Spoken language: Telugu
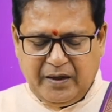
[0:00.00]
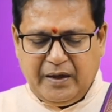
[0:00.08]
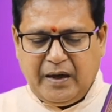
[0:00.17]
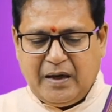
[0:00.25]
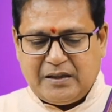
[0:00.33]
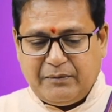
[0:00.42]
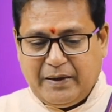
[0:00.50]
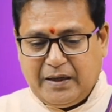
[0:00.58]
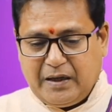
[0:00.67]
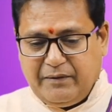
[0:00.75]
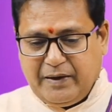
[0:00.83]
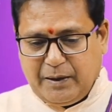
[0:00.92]
ఈ రాశి
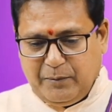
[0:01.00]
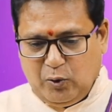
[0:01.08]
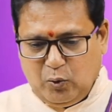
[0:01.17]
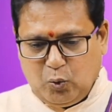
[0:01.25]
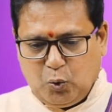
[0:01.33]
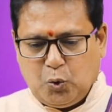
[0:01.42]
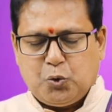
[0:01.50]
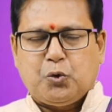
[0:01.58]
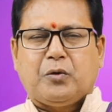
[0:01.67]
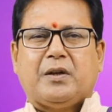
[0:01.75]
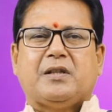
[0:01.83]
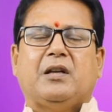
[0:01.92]
వారికి వారంలో గురు
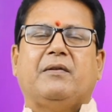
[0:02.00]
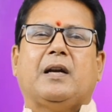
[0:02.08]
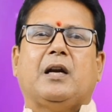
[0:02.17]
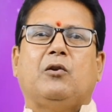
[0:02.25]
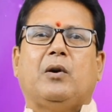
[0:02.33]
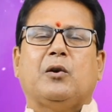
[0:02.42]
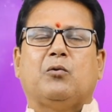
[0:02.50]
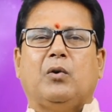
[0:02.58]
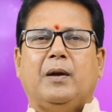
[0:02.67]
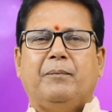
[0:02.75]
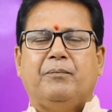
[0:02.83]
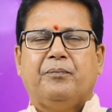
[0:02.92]
శుక్ర శనివారాలు
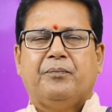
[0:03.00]
అనుకూలం